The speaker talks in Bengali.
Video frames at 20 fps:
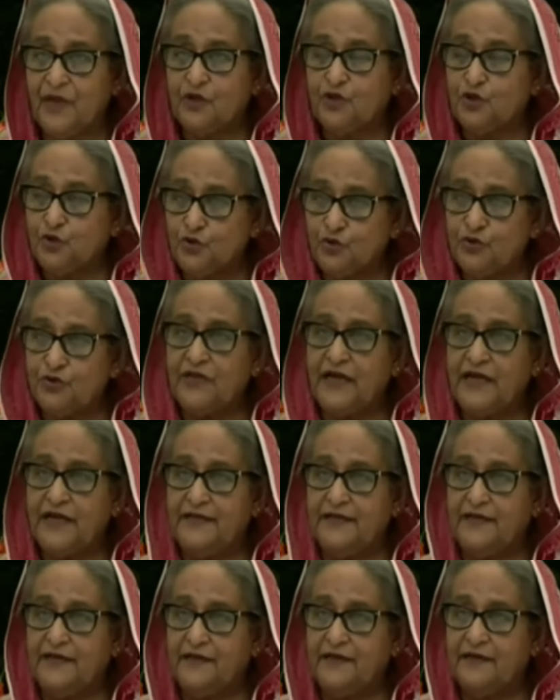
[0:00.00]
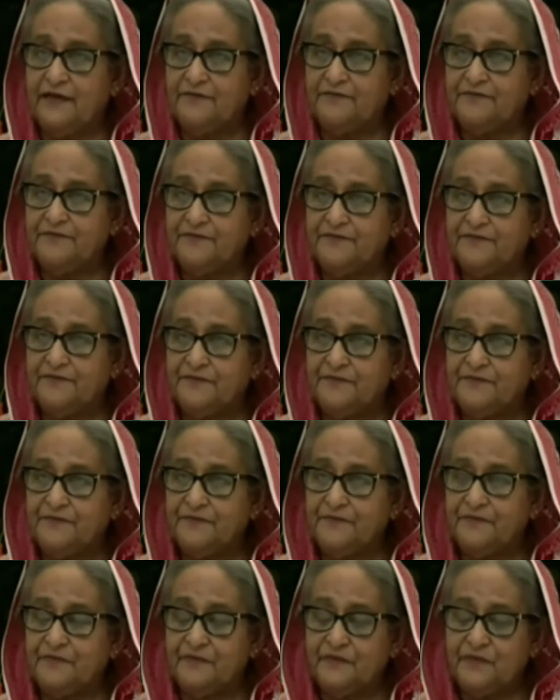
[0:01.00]
শুধু তাই না
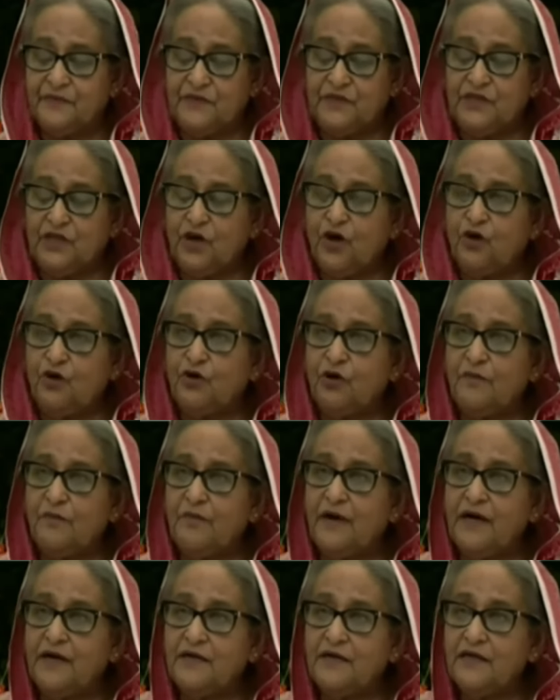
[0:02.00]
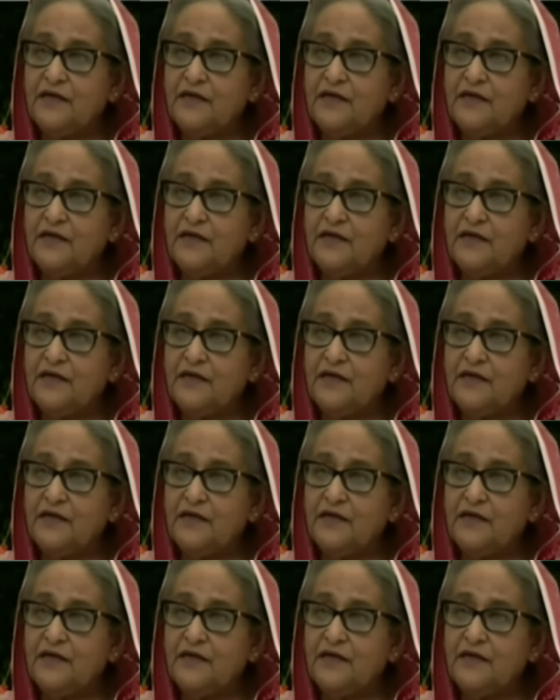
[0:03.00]
জিয়াউর রহমান